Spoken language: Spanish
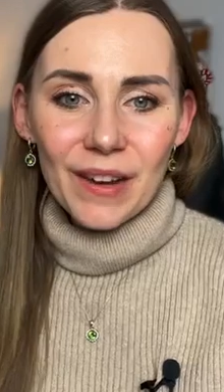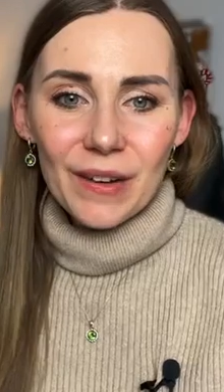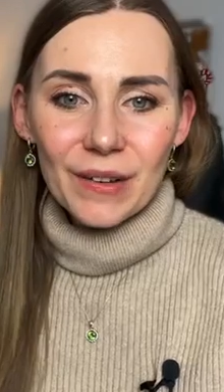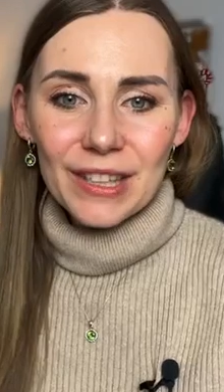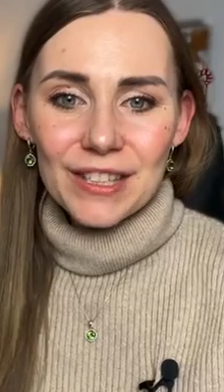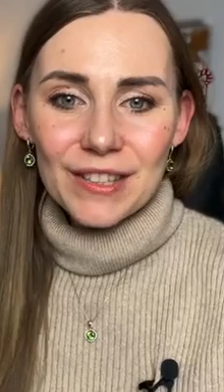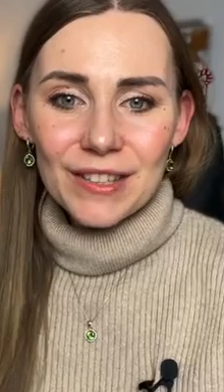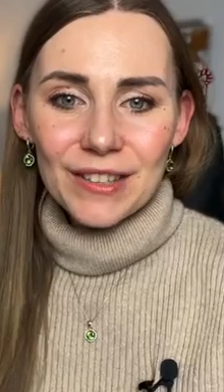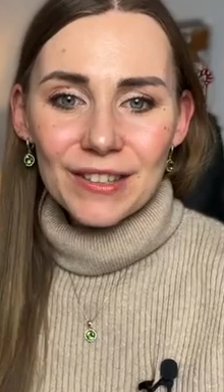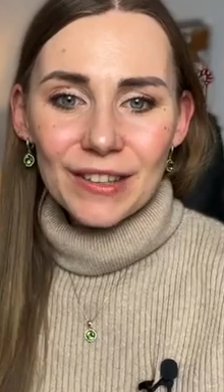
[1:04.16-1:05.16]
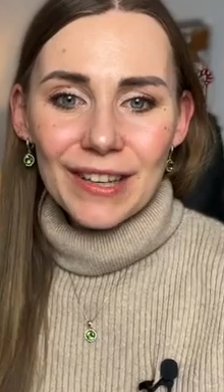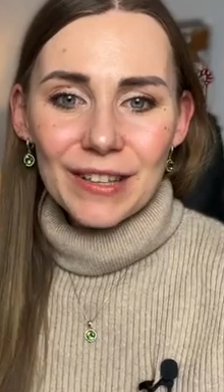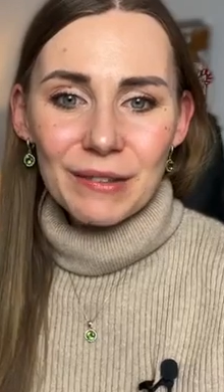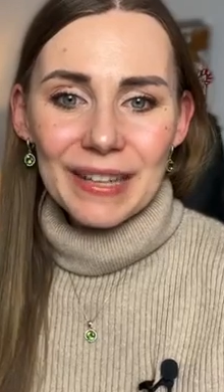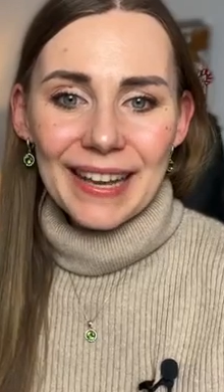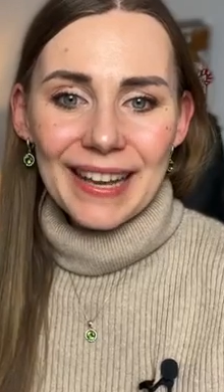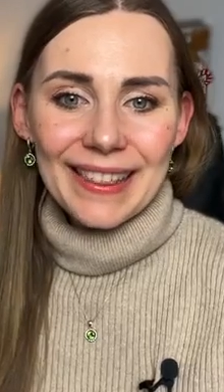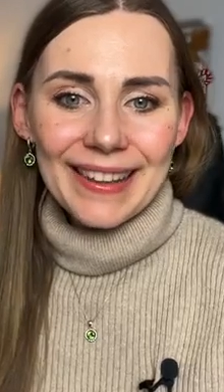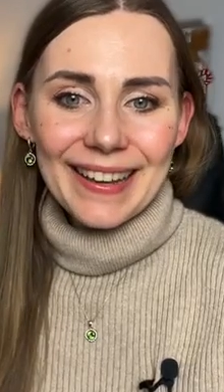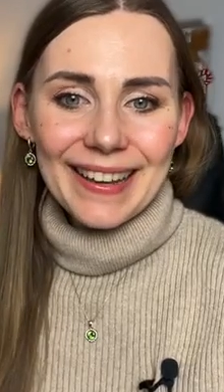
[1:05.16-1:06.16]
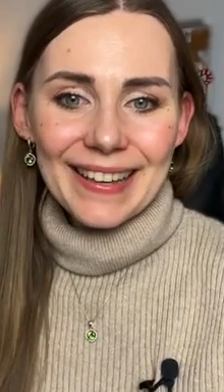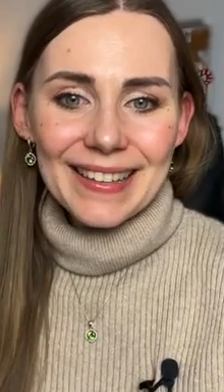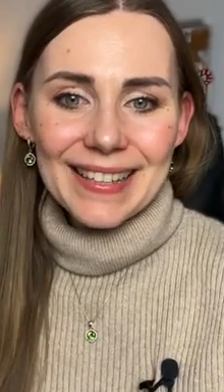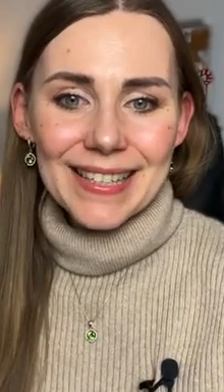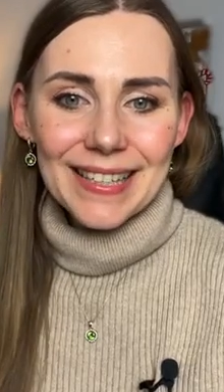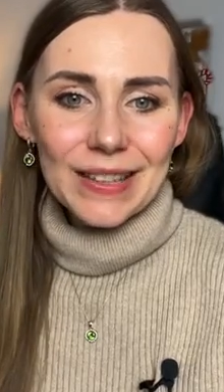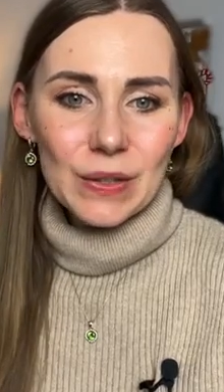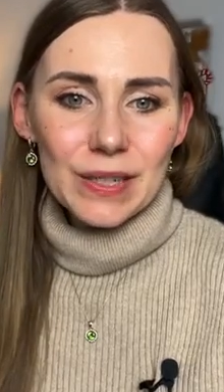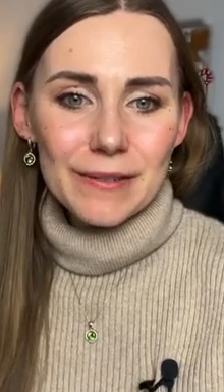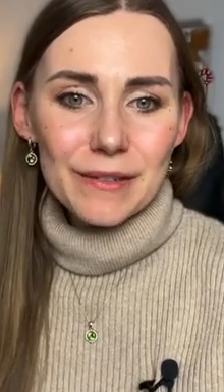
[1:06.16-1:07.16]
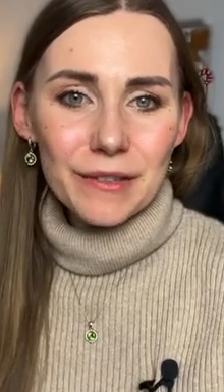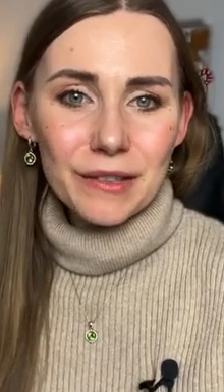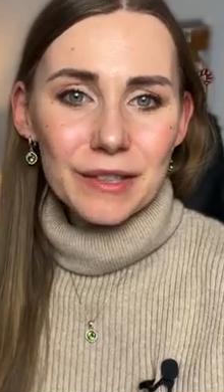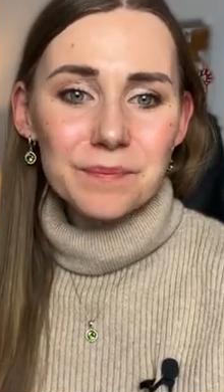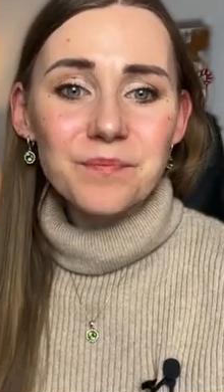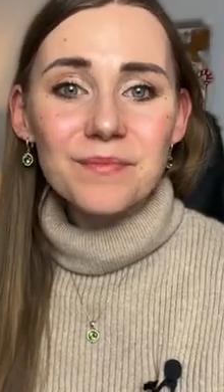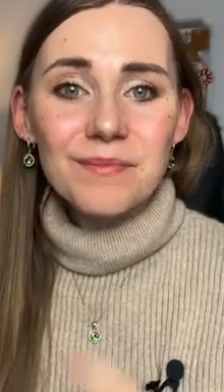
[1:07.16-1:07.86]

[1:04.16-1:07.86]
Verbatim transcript: hola John, hola Juliana, destino sabor.